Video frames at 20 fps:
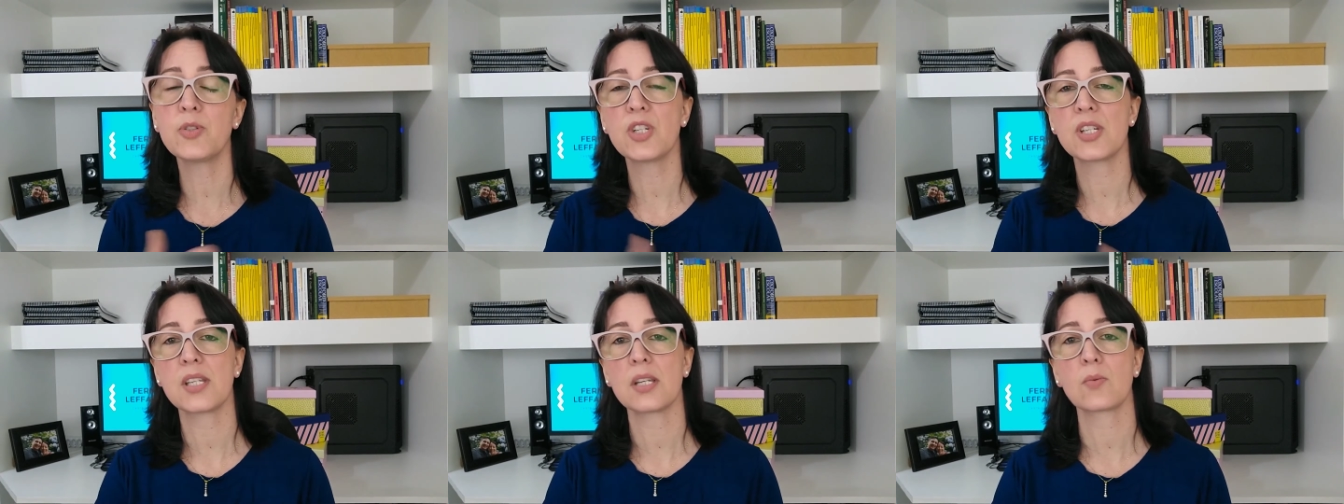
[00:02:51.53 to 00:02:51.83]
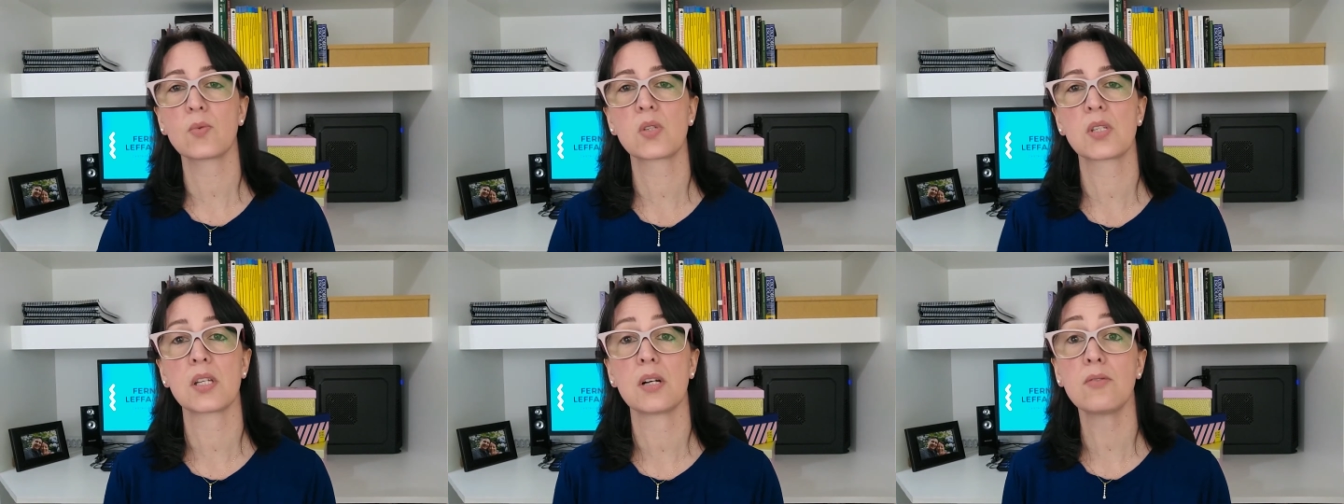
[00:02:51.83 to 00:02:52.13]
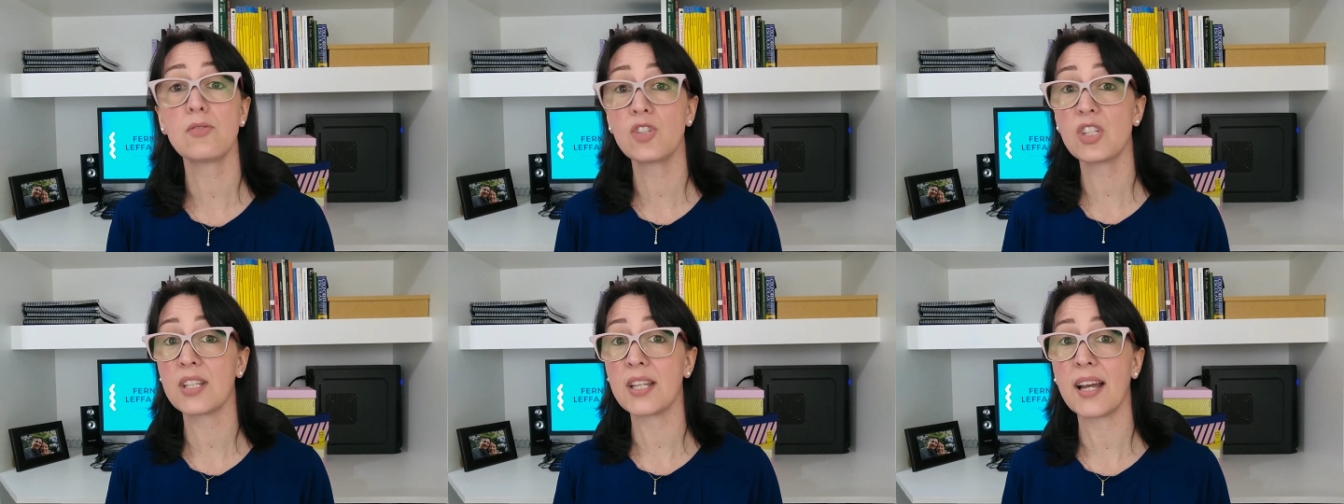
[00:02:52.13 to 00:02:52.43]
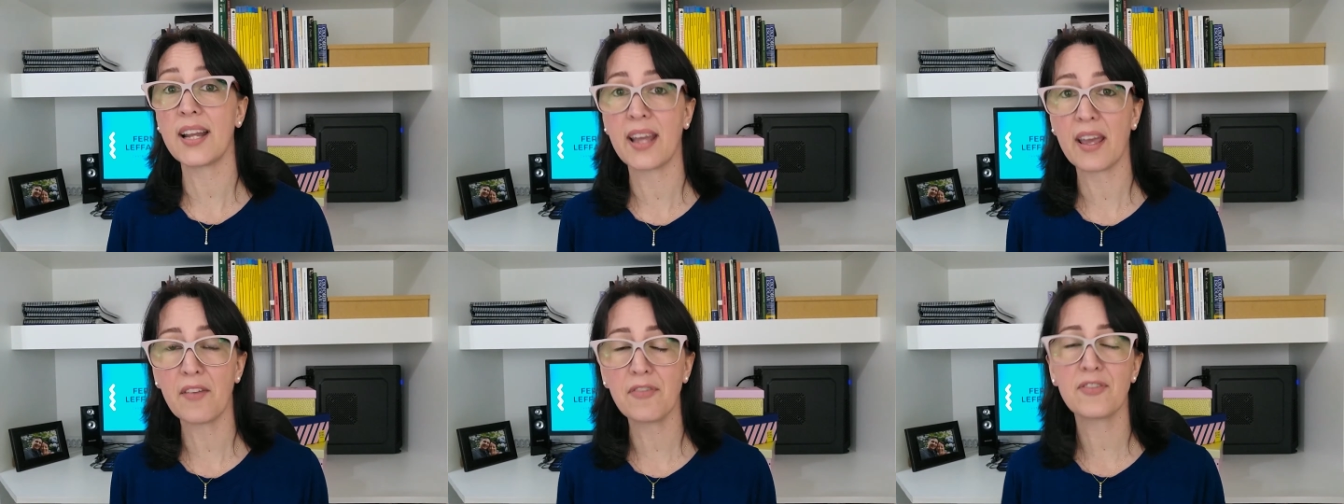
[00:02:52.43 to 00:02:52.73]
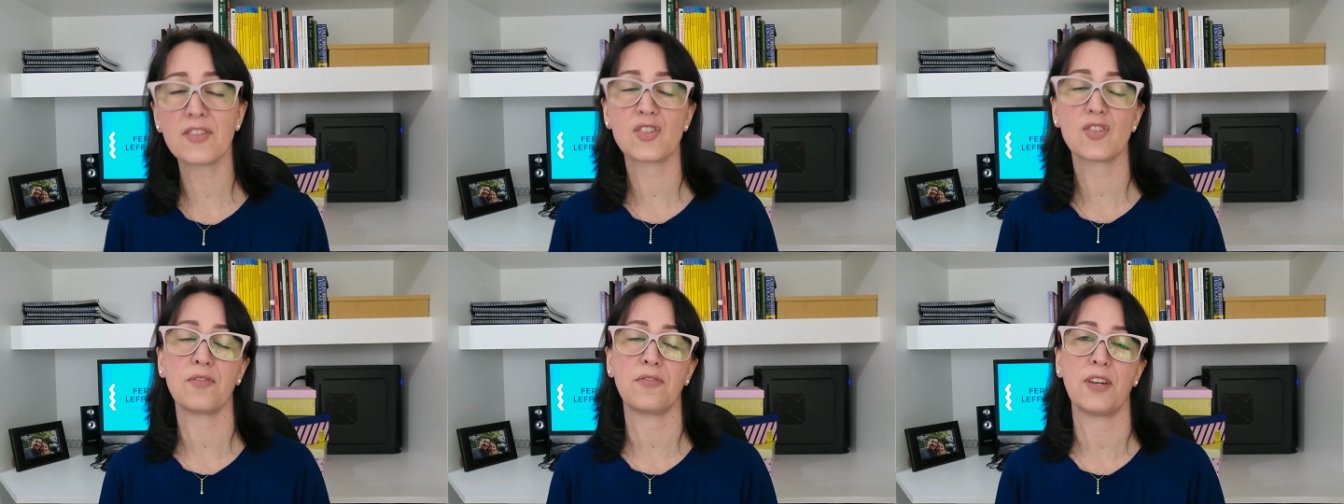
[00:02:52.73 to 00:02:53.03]
de execução de
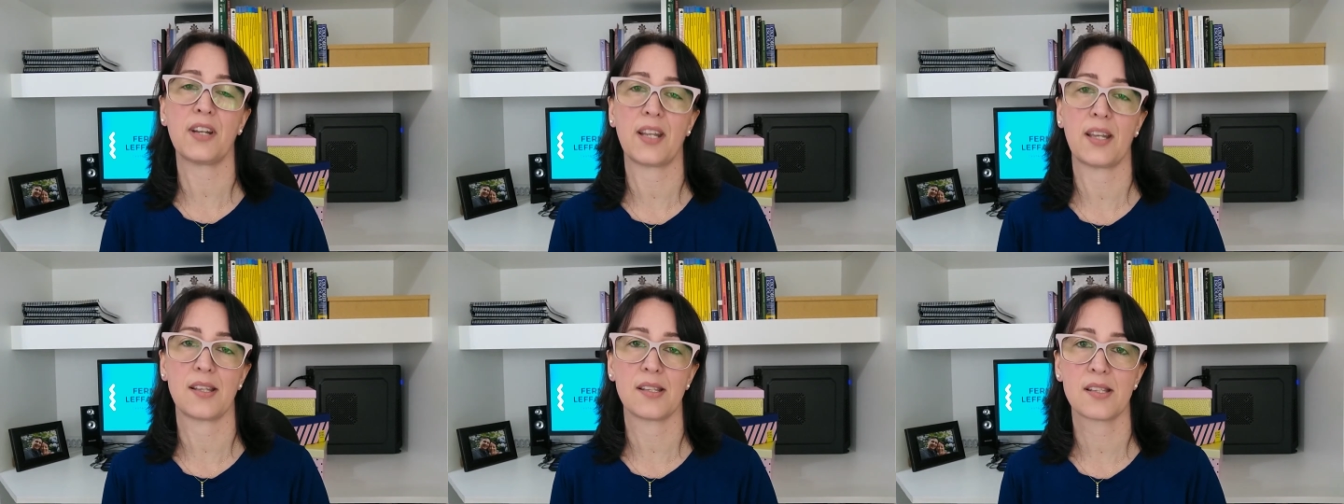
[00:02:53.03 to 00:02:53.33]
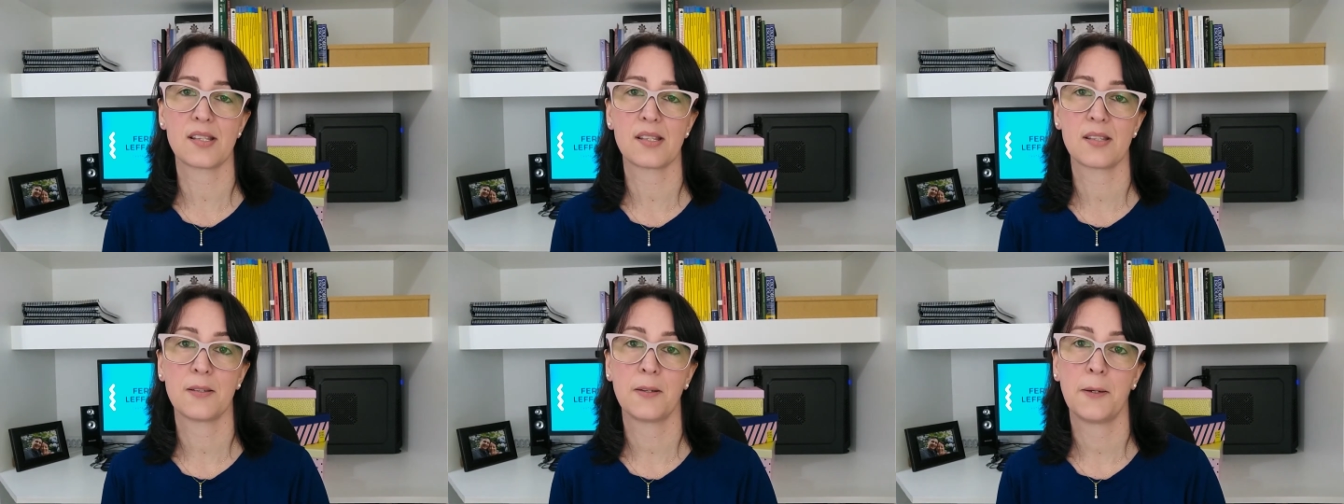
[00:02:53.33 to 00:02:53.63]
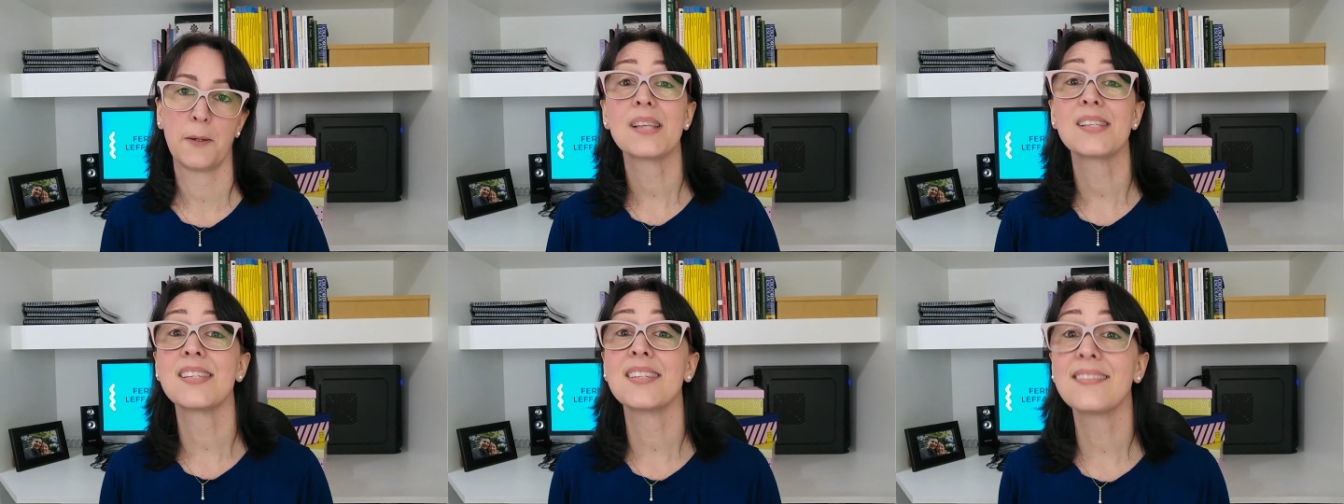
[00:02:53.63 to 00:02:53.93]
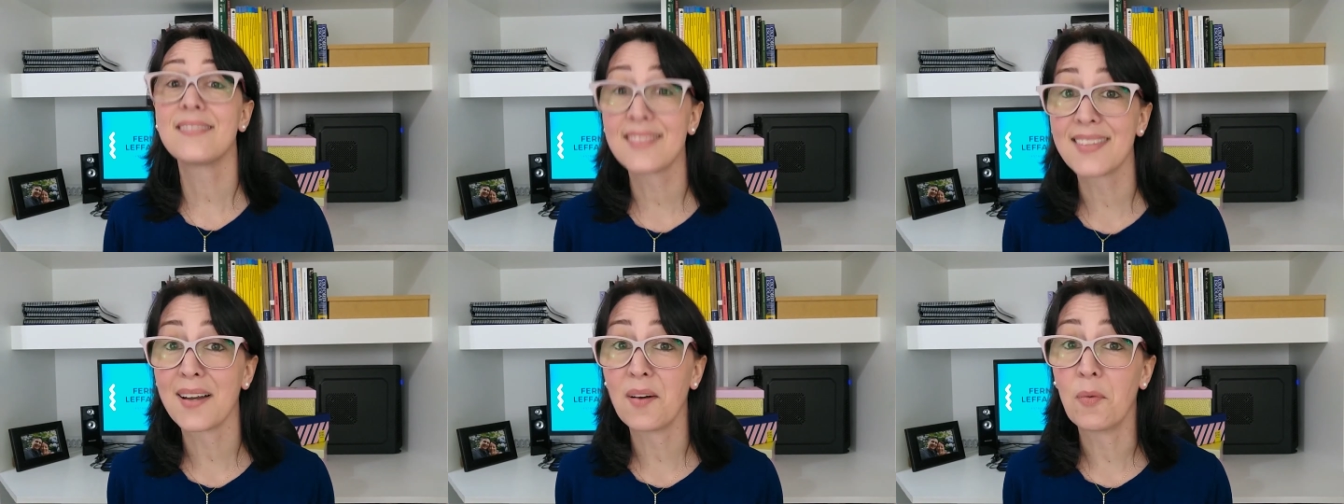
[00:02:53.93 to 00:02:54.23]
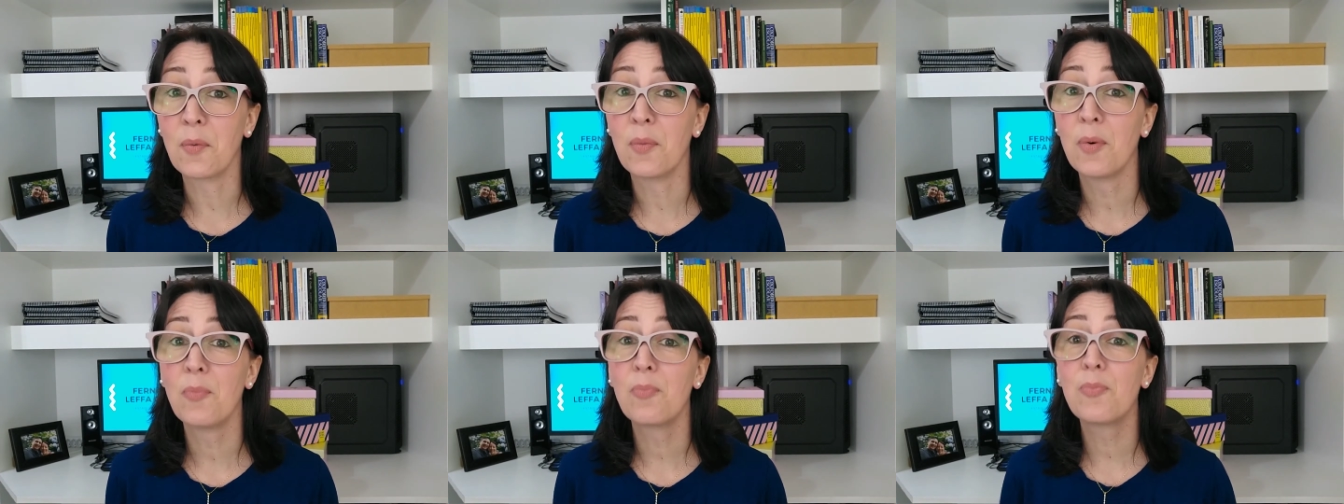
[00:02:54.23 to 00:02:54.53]
tarefas diferentes. Mas então,